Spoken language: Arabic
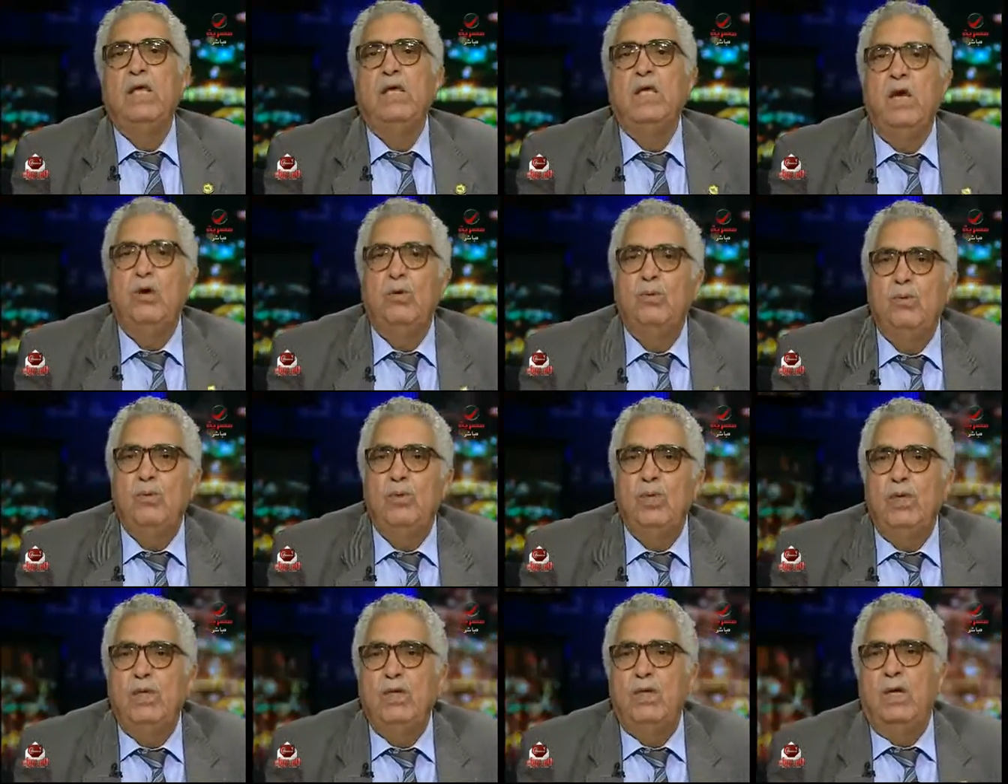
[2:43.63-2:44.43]

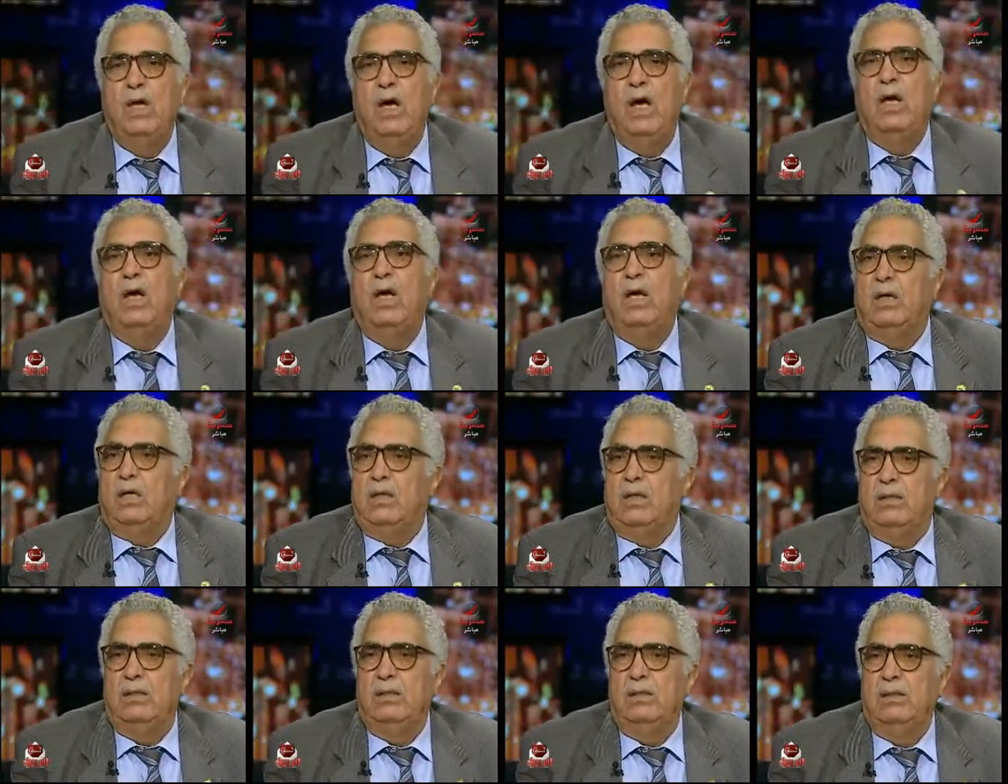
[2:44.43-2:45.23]
يوم
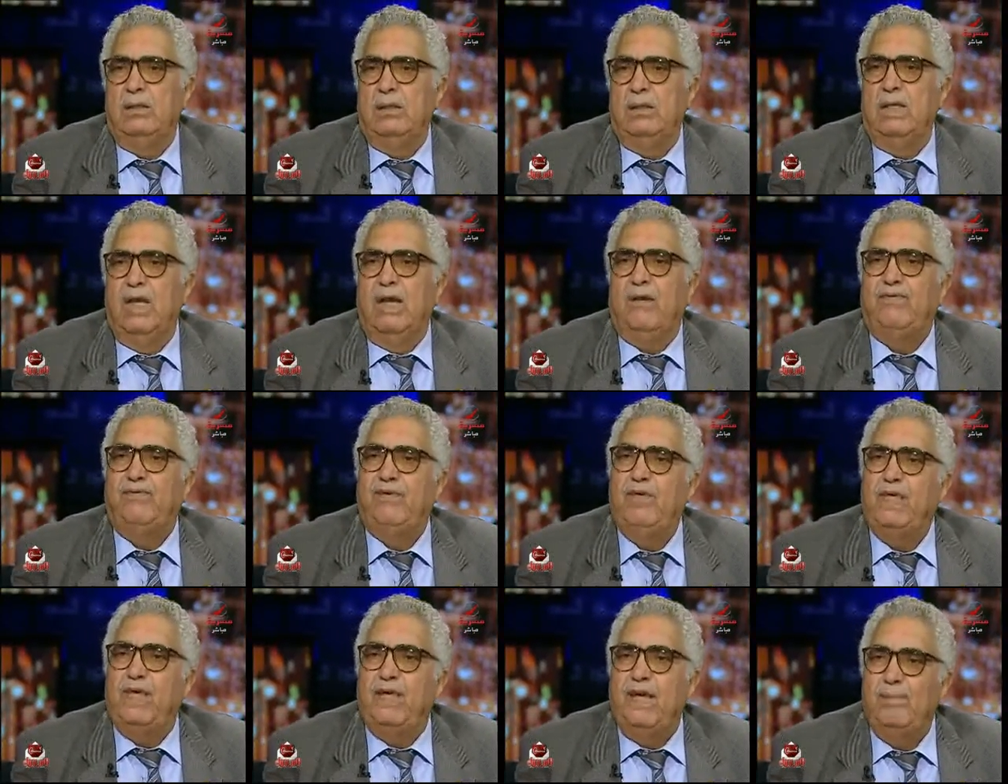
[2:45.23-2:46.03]
اغر
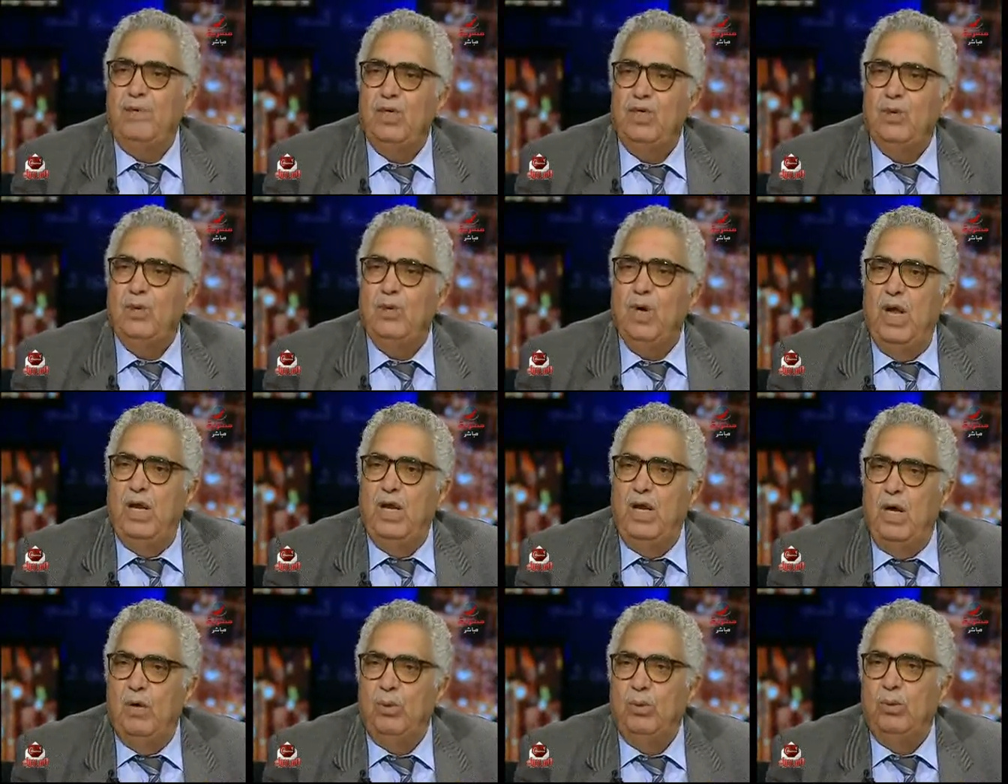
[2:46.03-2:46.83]
يكفيك منه
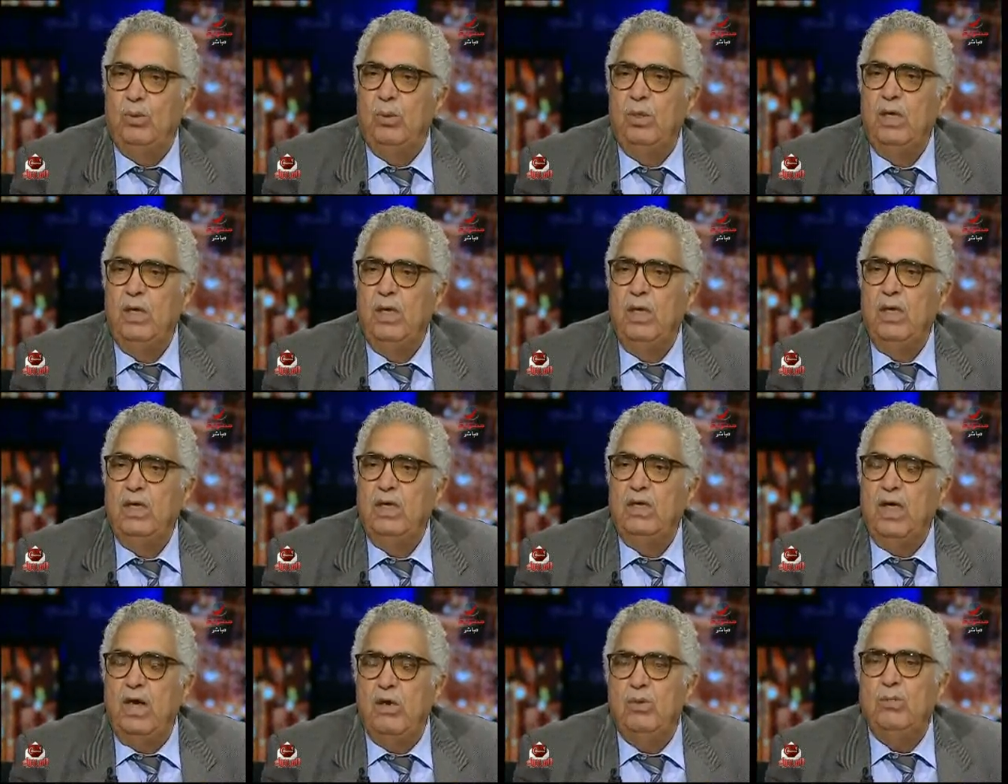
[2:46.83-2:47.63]
أنه
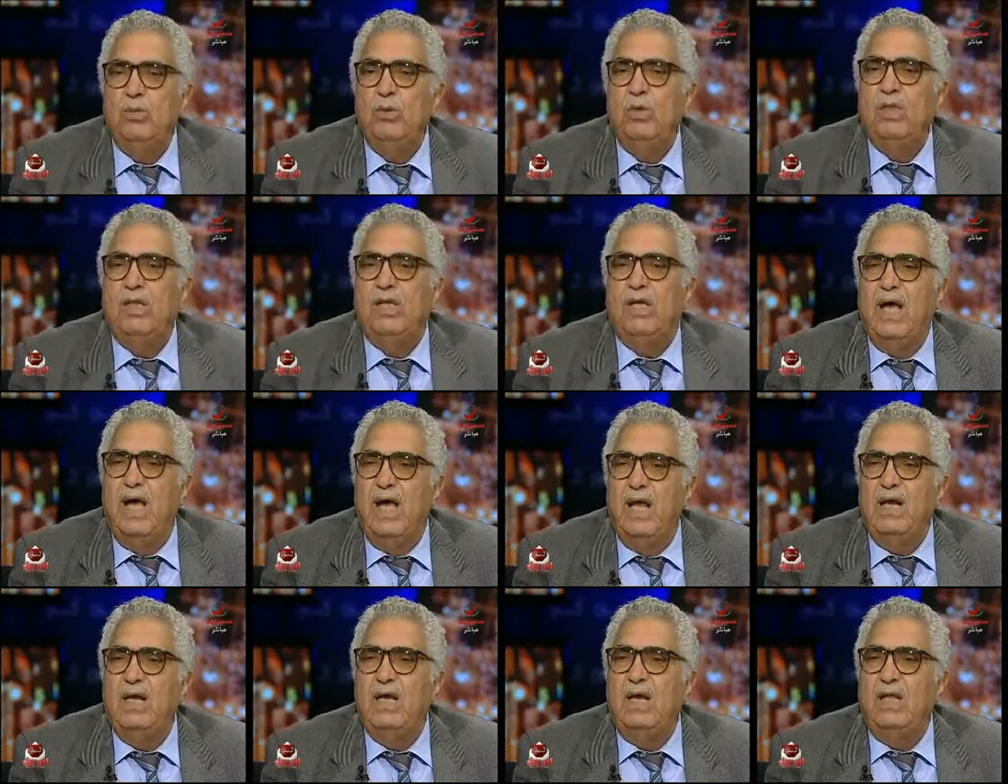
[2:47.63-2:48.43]
يوم
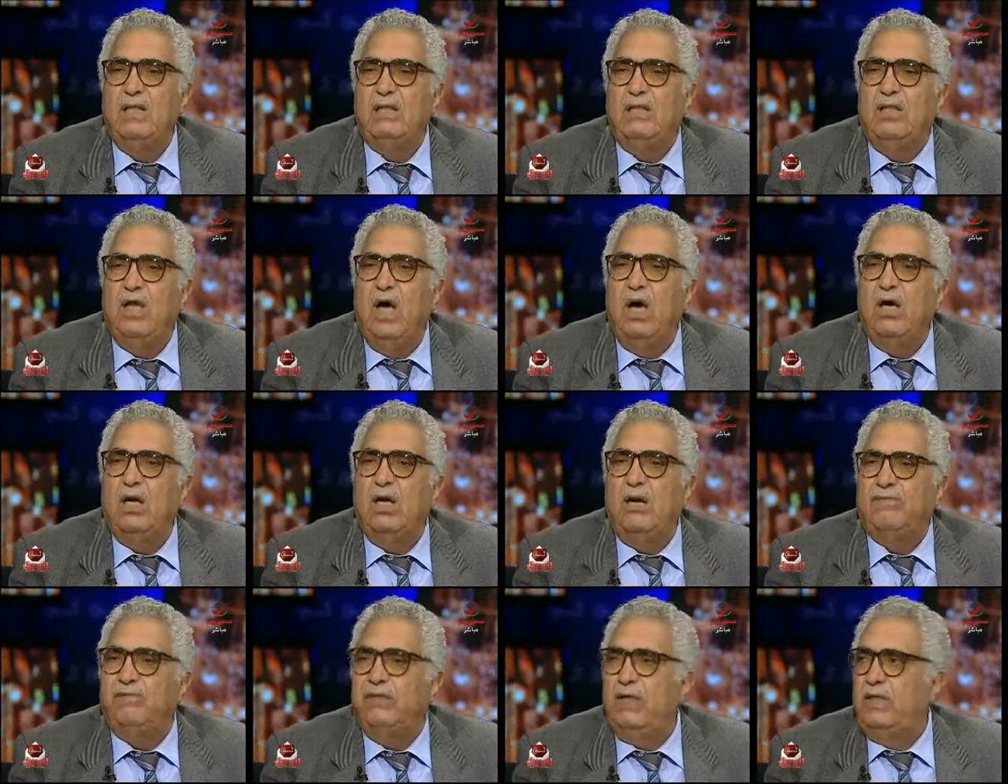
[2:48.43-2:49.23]
كأن
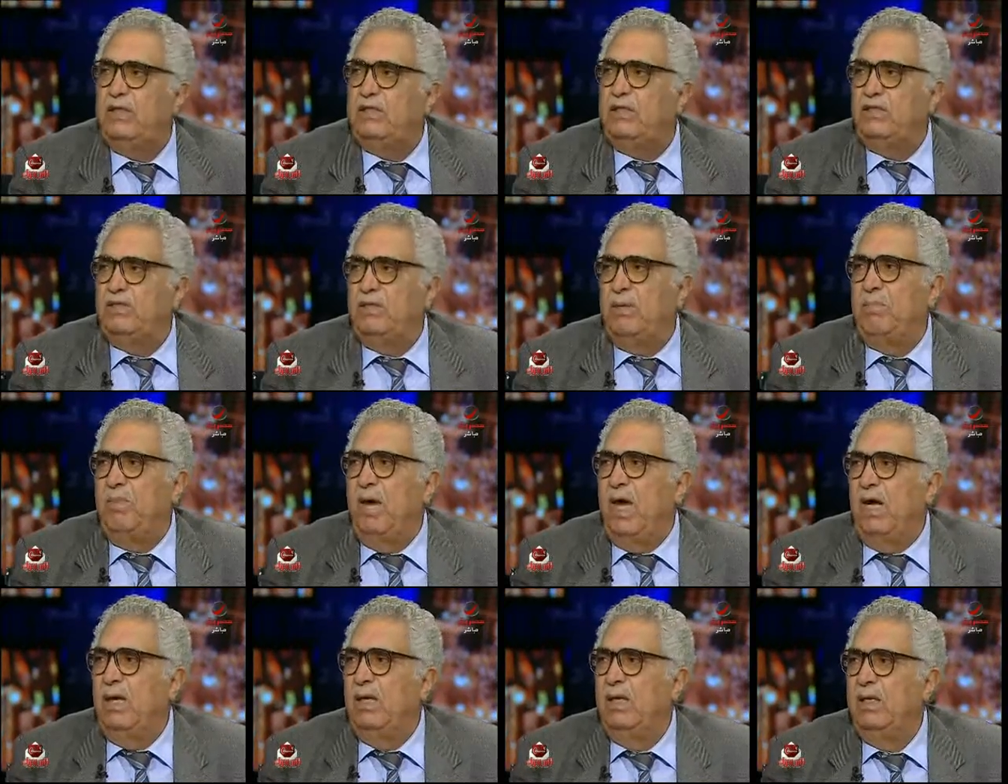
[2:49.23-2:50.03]
الدهر فيه
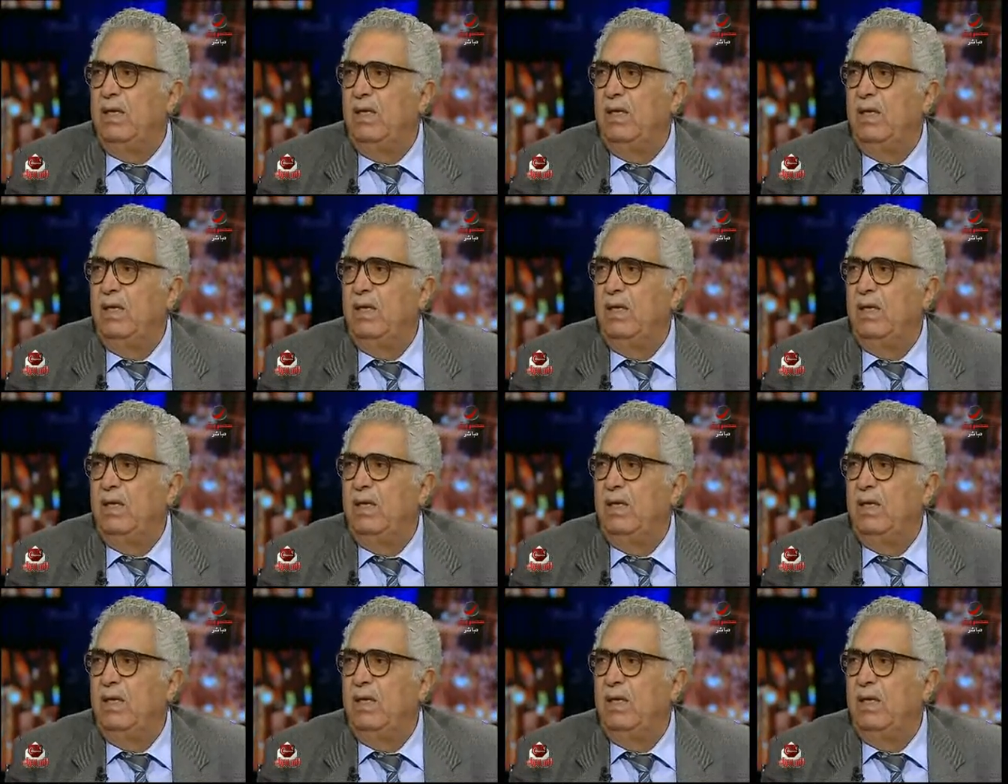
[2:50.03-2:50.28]
تجمع